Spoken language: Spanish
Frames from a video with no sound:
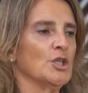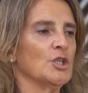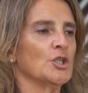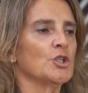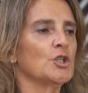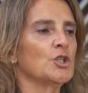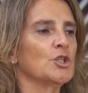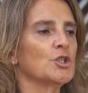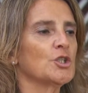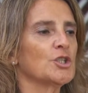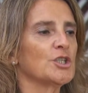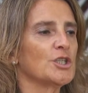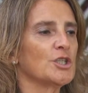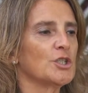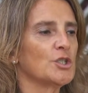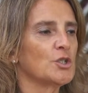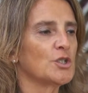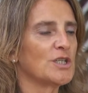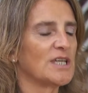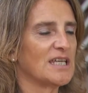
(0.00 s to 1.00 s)
Yo
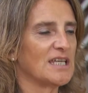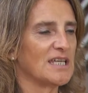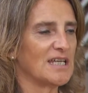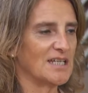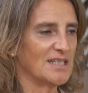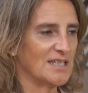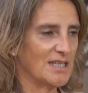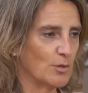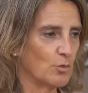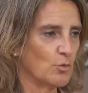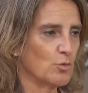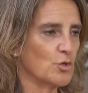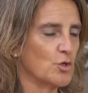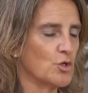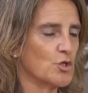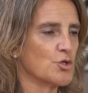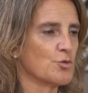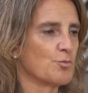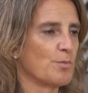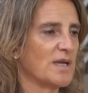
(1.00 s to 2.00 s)
creo que hay
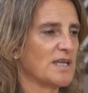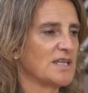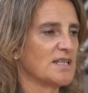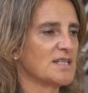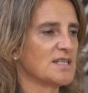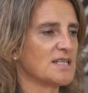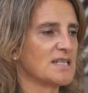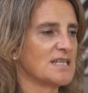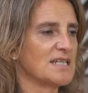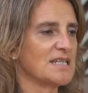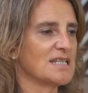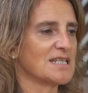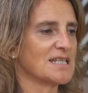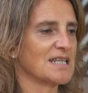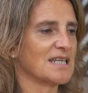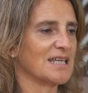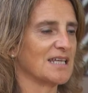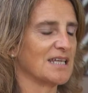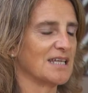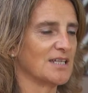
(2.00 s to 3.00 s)
algunos
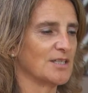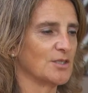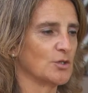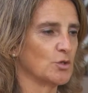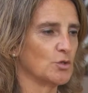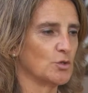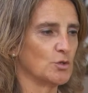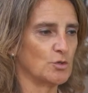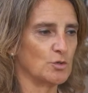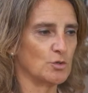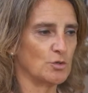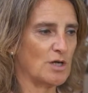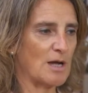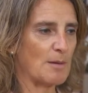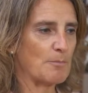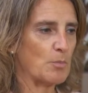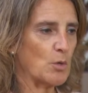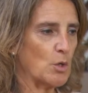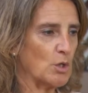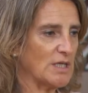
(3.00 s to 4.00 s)
países que no
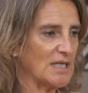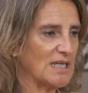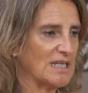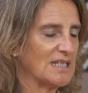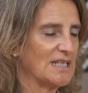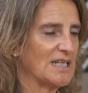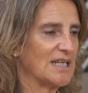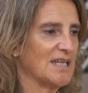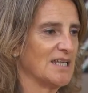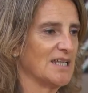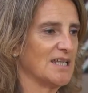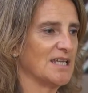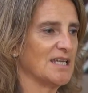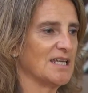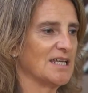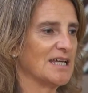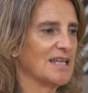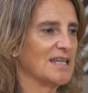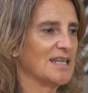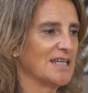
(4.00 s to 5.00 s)
apoyan la
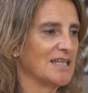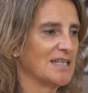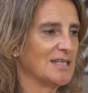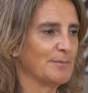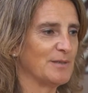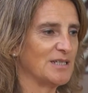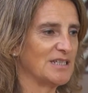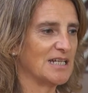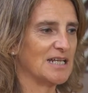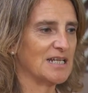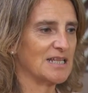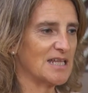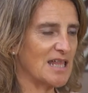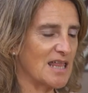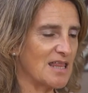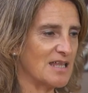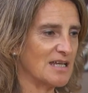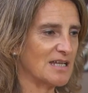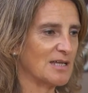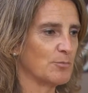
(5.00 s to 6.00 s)
idea de limitar
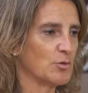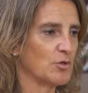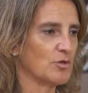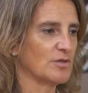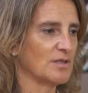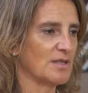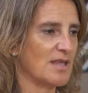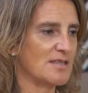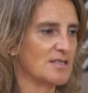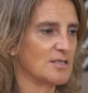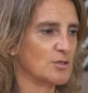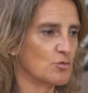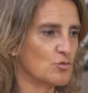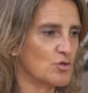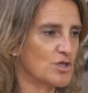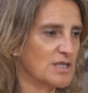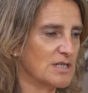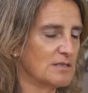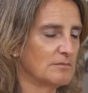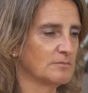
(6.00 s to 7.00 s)
nada que proceda de
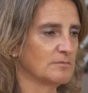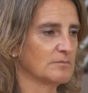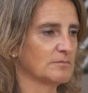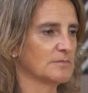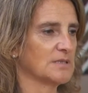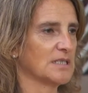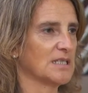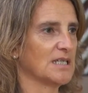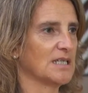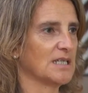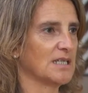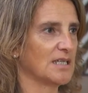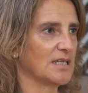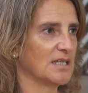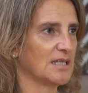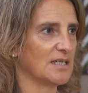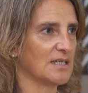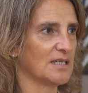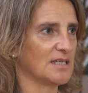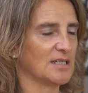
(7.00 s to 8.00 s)
Rusia,
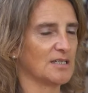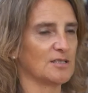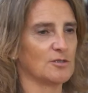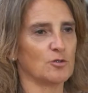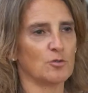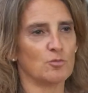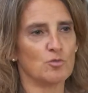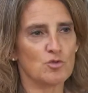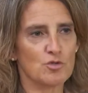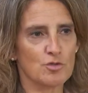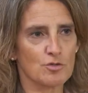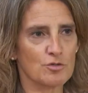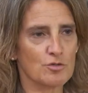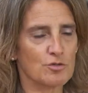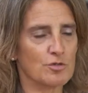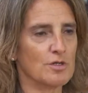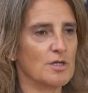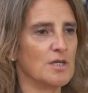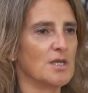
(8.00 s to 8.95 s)
eh, no muchos.